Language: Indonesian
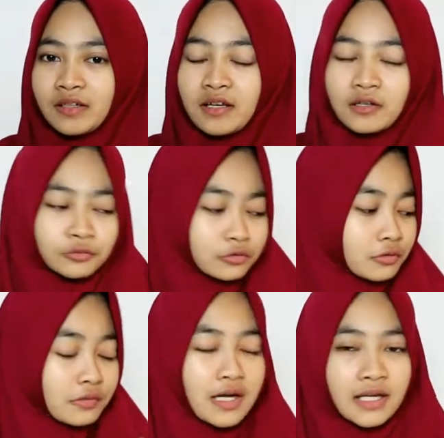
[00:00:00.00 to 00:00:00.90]
Nah,
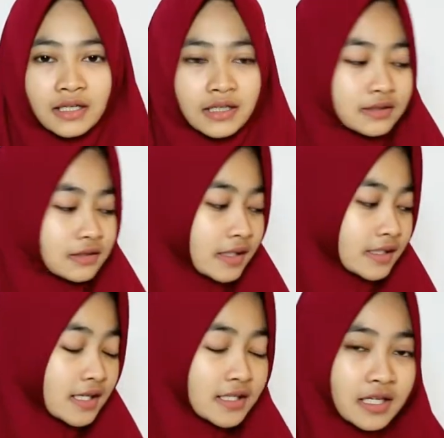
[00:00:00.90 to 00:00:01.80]
untuk alat
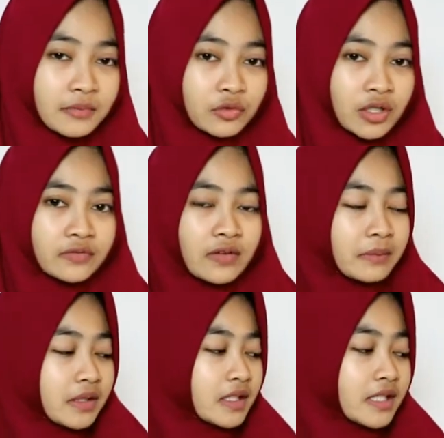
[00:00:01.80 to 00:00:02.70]
tes asam urat
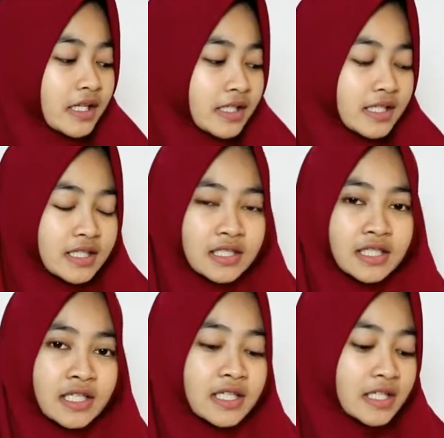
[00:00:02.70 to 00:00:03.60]
famili DR ini
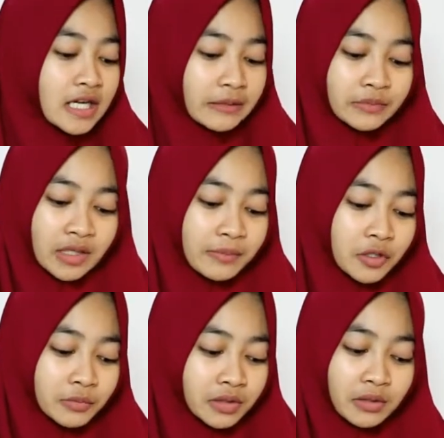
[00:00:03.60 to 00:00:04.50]
sendiri di dalamnya
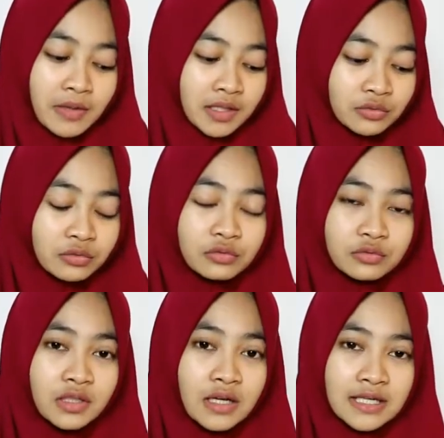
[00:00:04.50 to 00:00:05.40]
belum termasuk
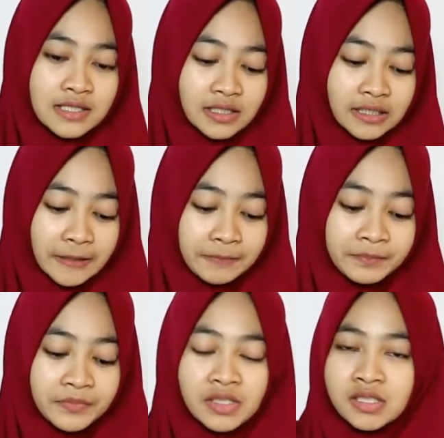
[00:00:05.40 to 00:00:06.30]
dengan strip.
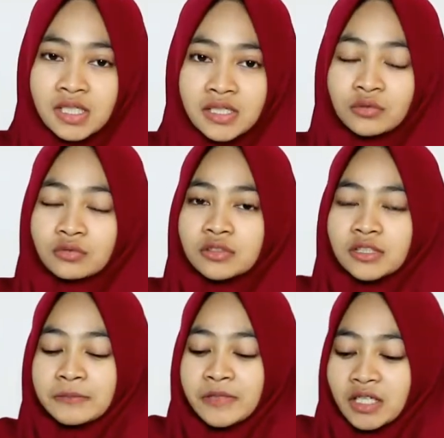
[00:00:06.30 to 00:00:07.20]
Jadi untuk
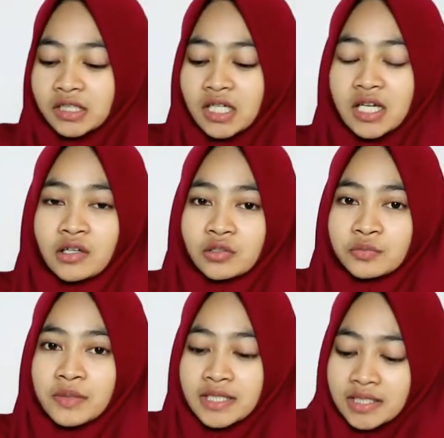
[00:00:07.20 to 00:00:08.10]
stripnya kita
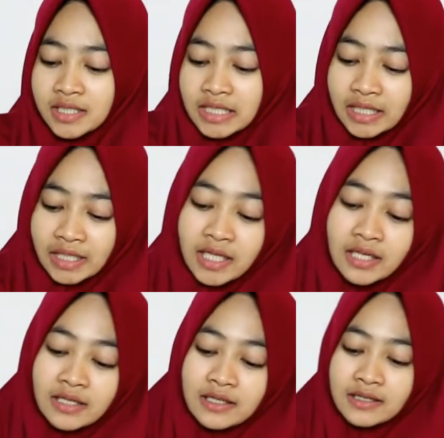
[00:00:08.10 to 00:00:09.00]
harus beli sendiri.
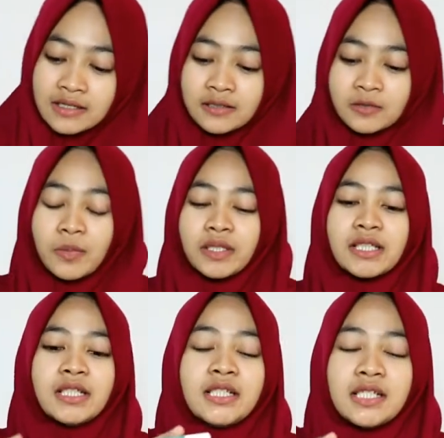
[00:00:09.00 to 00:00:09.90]

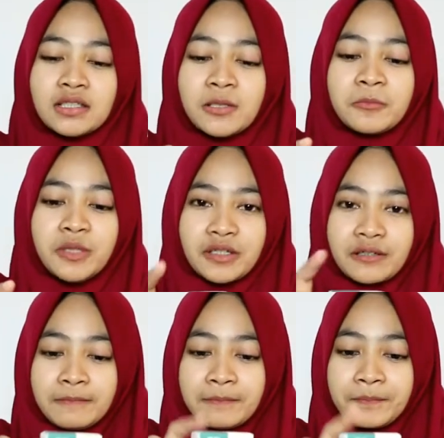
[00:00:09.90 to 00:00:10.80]
Seperti ini
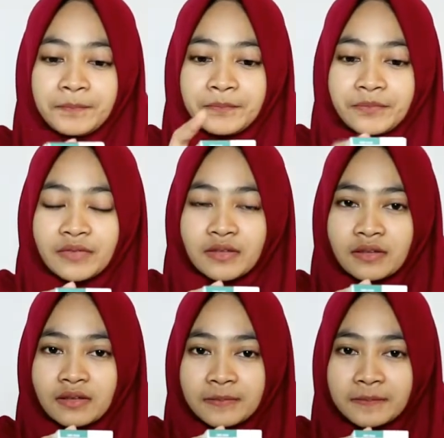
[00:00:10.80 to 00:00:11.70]
stripnya.
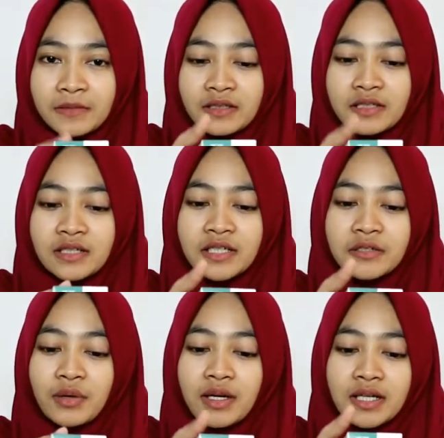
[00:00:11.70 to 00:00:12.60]
Nah, jadi
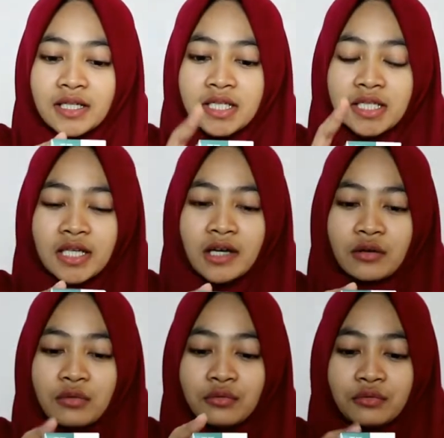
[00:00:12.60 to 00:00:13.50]
ini warna
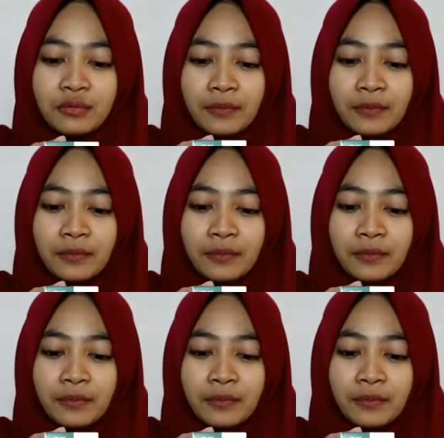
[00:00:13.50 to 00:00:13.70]
hijau.